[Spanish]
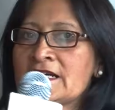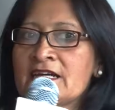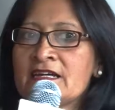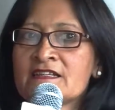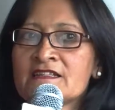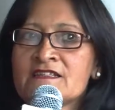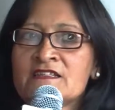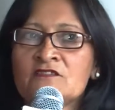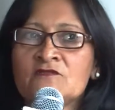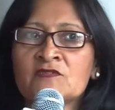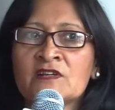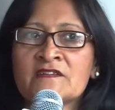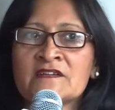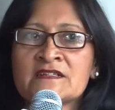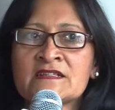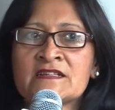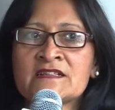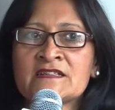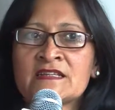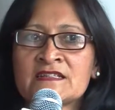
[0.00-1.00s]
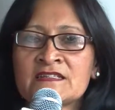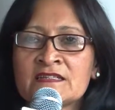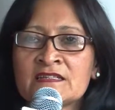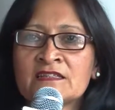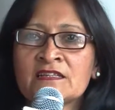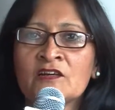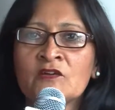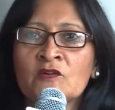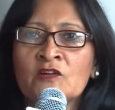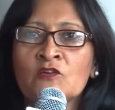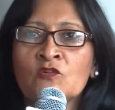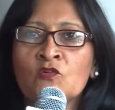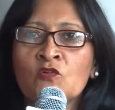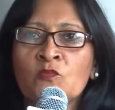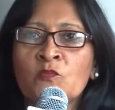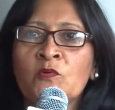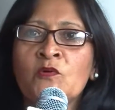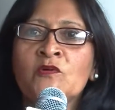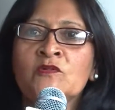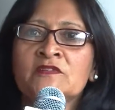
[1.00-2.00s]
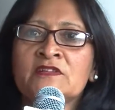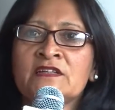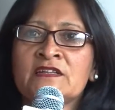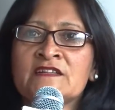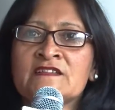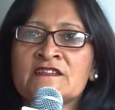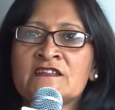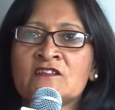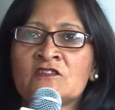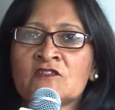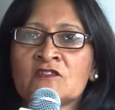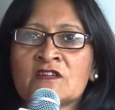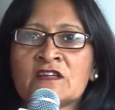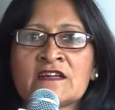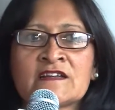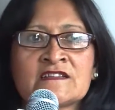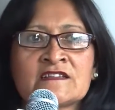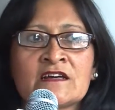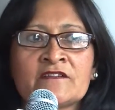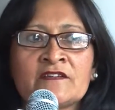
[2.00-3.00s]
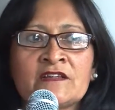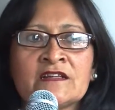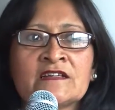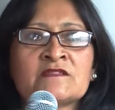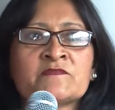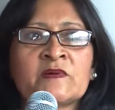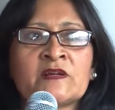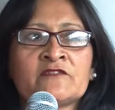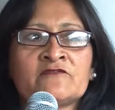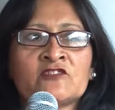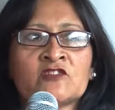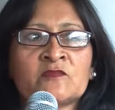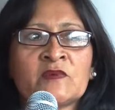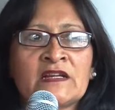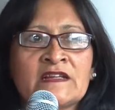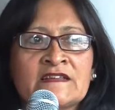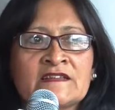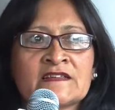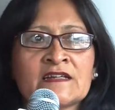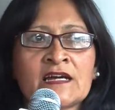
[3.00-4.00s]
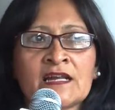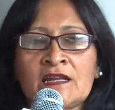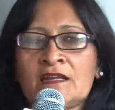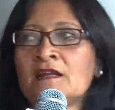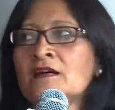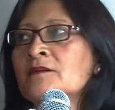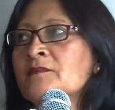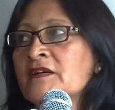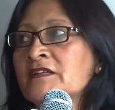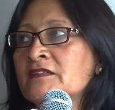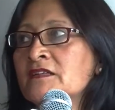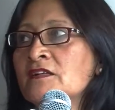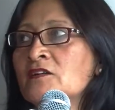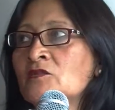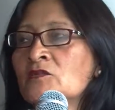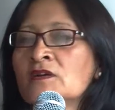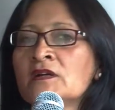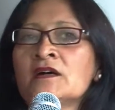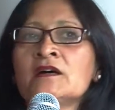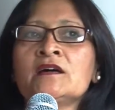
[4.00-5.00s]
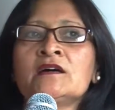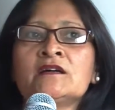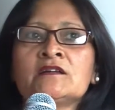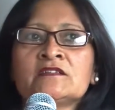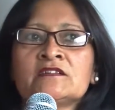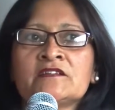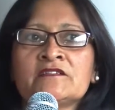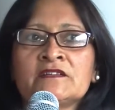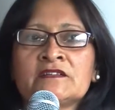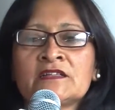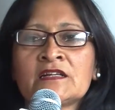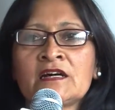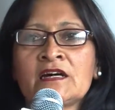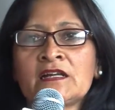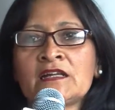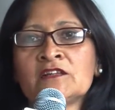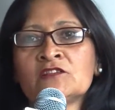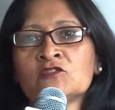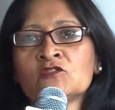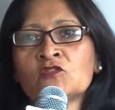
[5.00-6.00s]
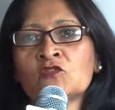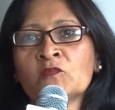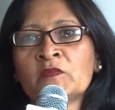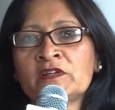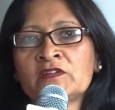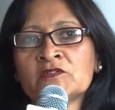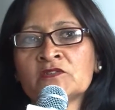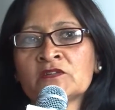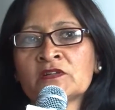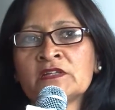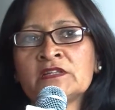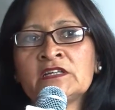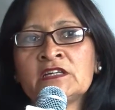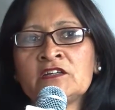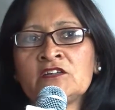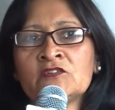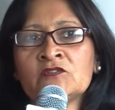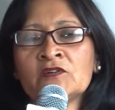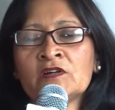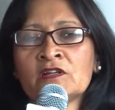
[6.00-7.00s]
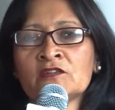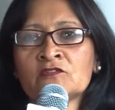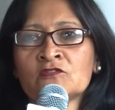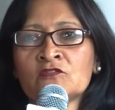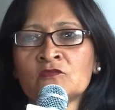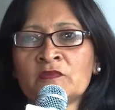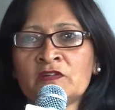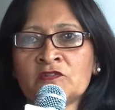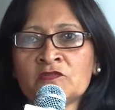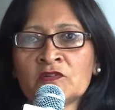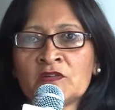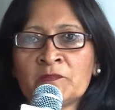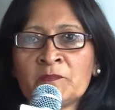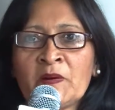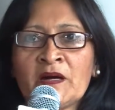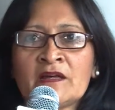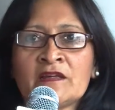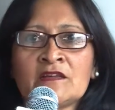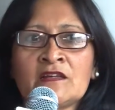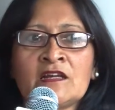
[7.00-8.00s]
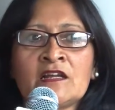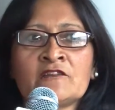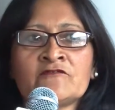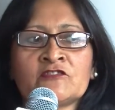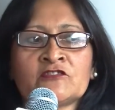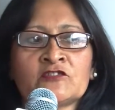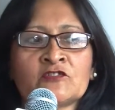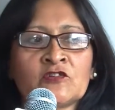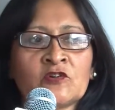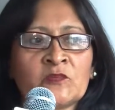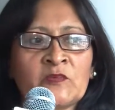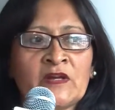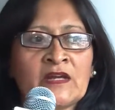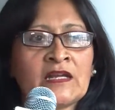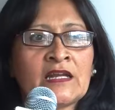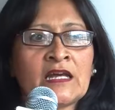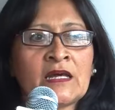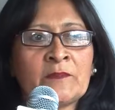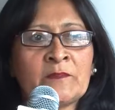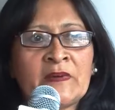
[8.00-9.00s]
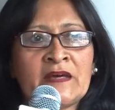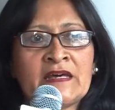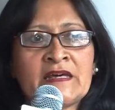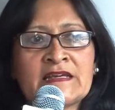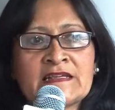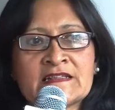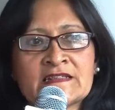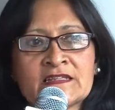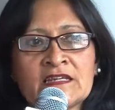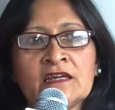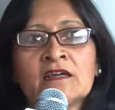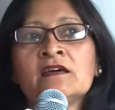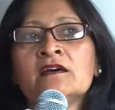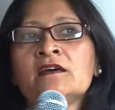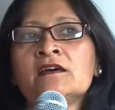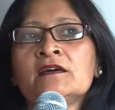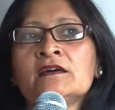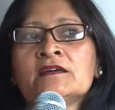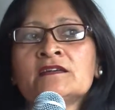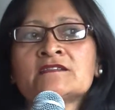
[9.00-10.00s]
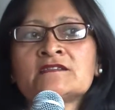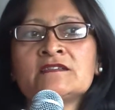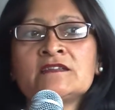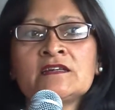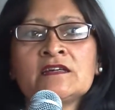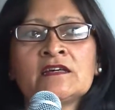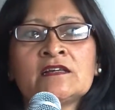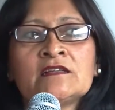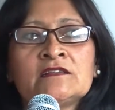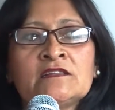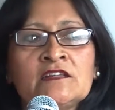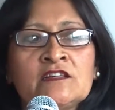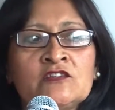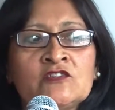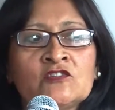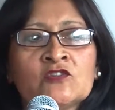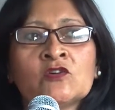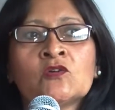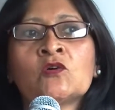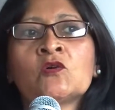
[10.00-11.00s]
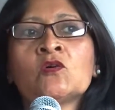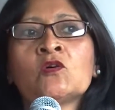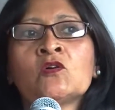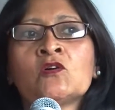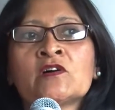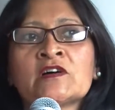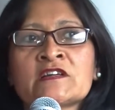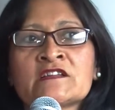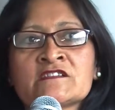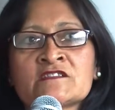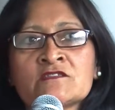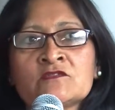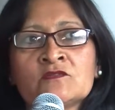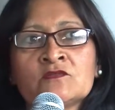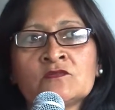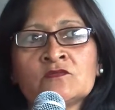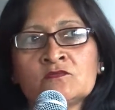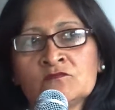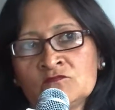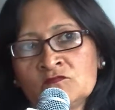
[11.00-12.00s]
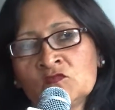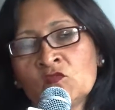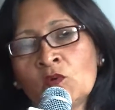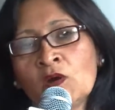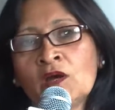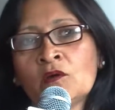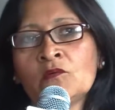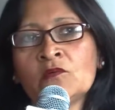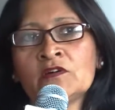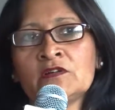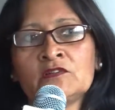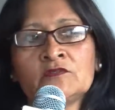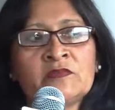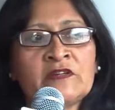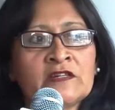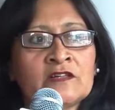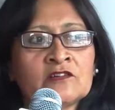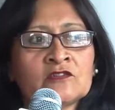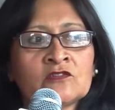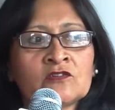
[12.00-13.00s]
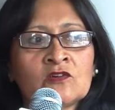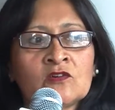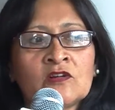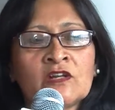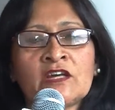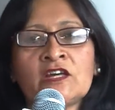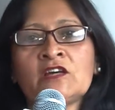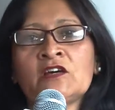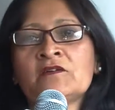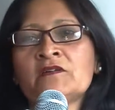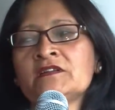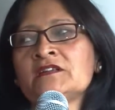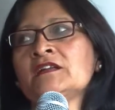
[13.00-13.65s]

Eh, sí, una vez les ha asignado el cupo, tiene cinco días hábiles para formalizar la matrícula. Debe traer el documento del niño, el documento del padre, la fotocopia de la EPS. Si el niño es nuevo y viene de otro colegio, debe